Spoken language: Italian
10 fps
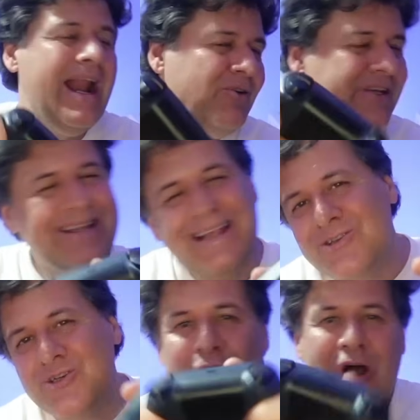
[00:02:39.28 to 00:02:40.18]
e la modalità
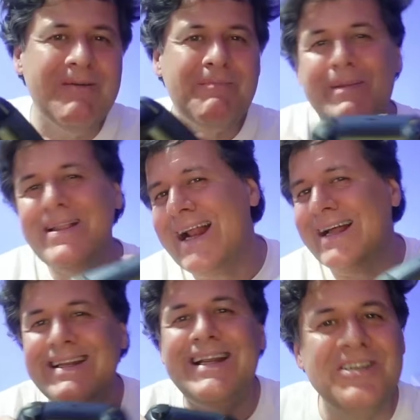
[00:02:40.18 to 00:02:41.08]
gioco vi permetterà
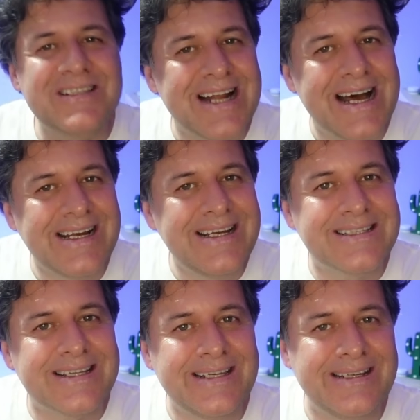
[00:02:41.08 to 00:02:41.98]
di registrare gli
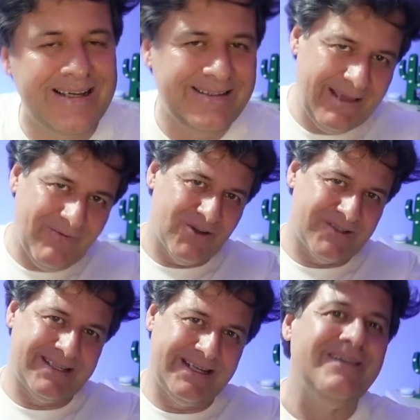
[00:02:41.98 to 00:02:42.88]
screen dei
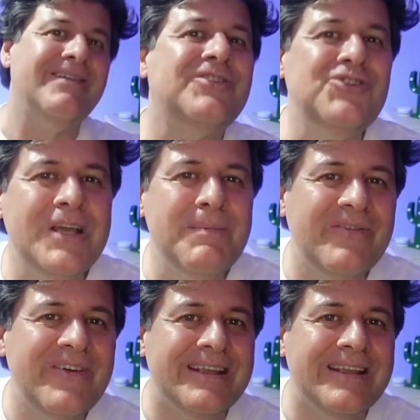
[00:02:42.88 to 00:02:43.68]
vostri giochi preferiti